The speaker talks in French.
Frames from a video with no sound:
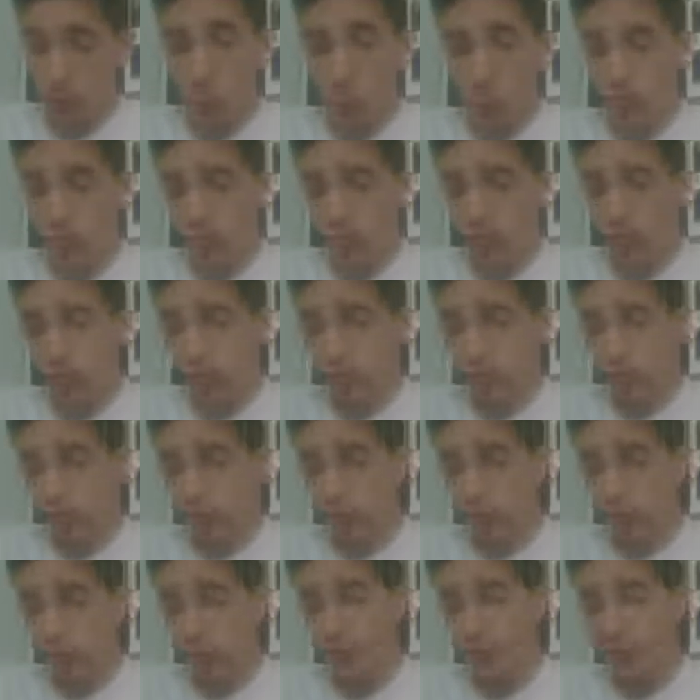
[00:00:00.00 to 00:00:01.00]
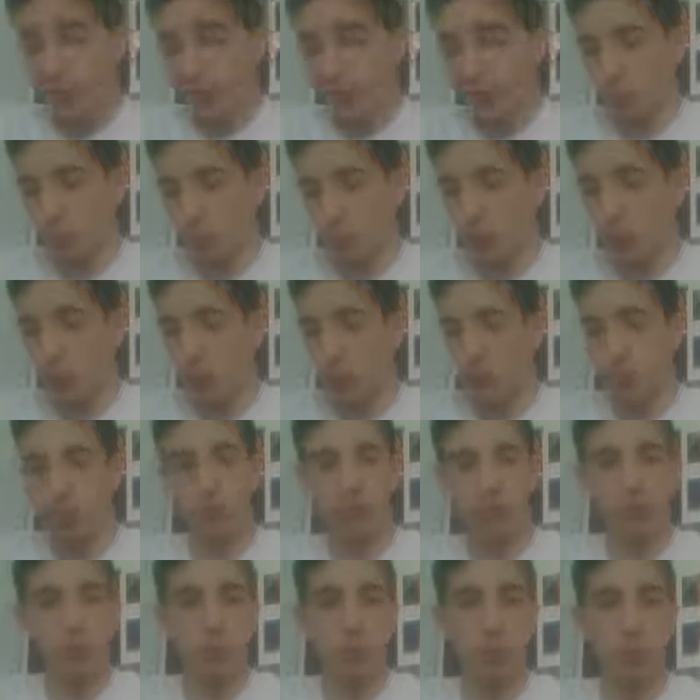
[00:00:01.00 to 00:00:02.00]
ouais, j'ai peu d'attentes
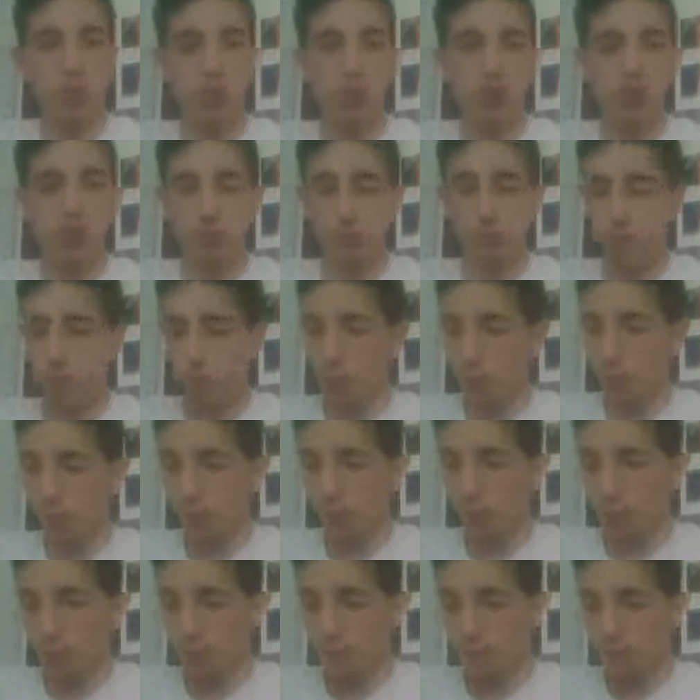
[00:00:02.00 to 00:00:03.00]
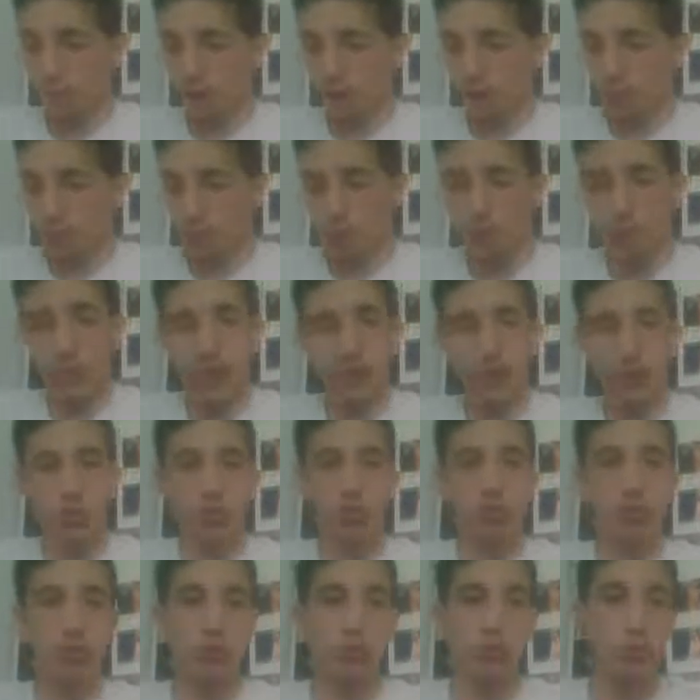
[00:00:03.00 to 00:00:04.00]
sur ce match. Peu d'attentes
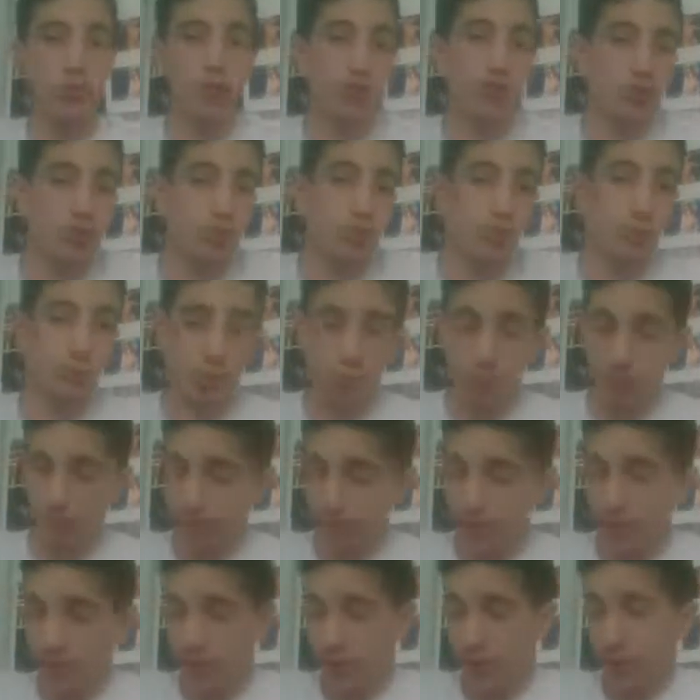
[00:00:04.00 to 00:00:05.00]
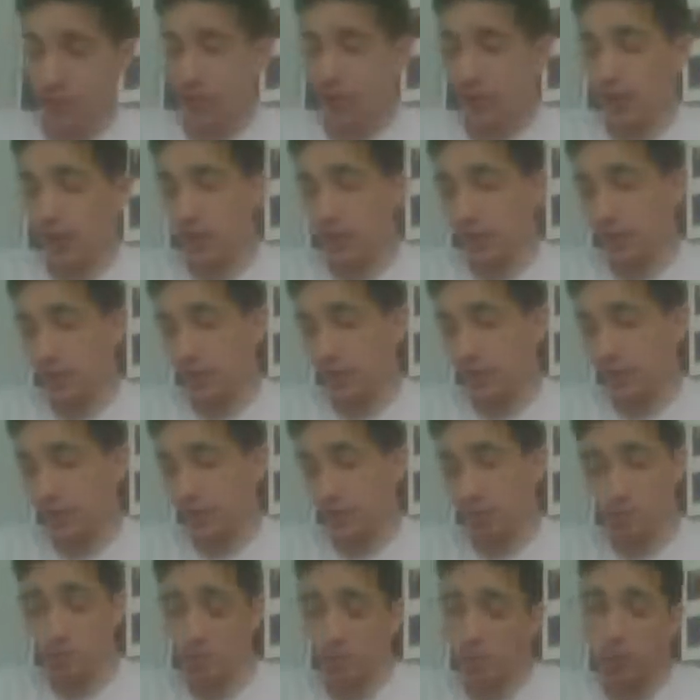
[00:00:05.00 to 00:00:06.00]
sur ce match, mais bon, euh, ça
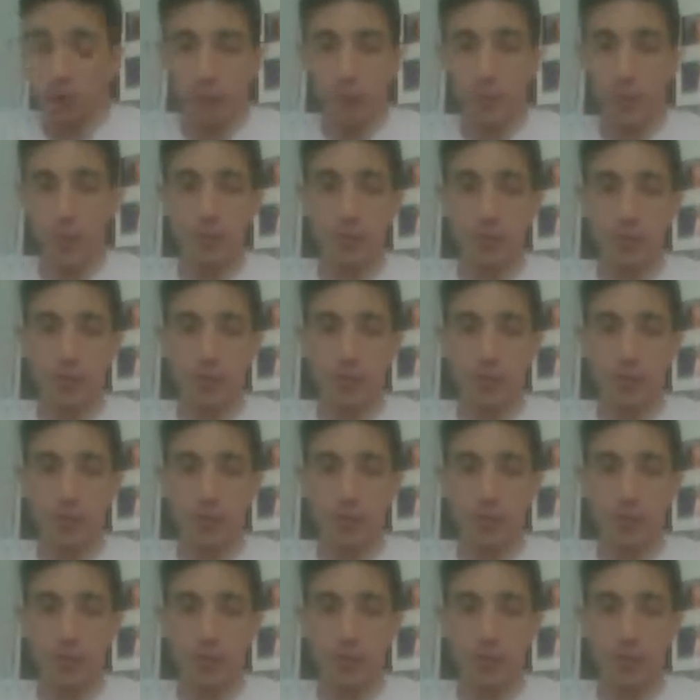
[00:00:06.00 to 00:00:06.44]
peut quand même être